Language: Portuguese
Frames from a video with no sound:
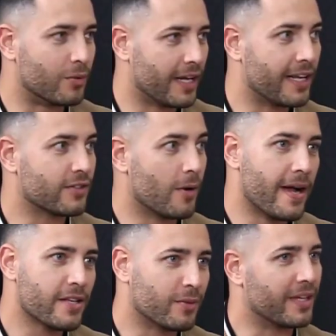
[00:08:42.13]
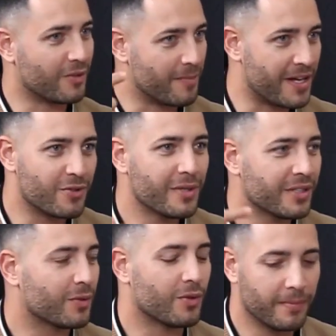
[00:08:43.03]
é só mais uma, é só mais uma, e
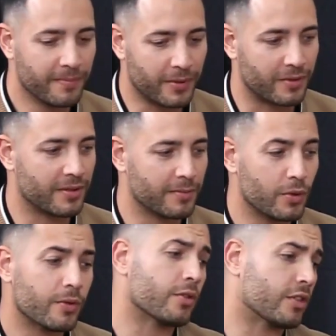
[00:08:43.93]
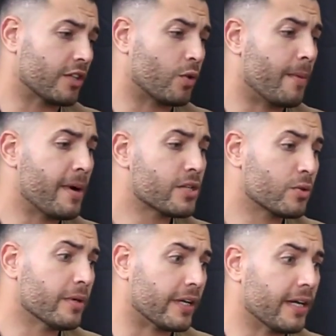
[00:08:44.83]
quando olho, pronto, já só há mais
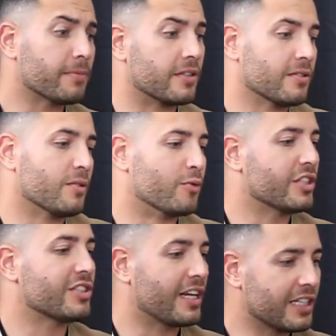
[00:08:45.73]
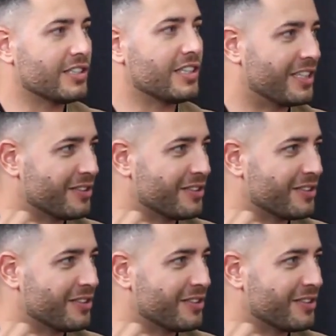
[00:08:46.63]
uma, né? Portanto, não vou deixar aqui. Exato,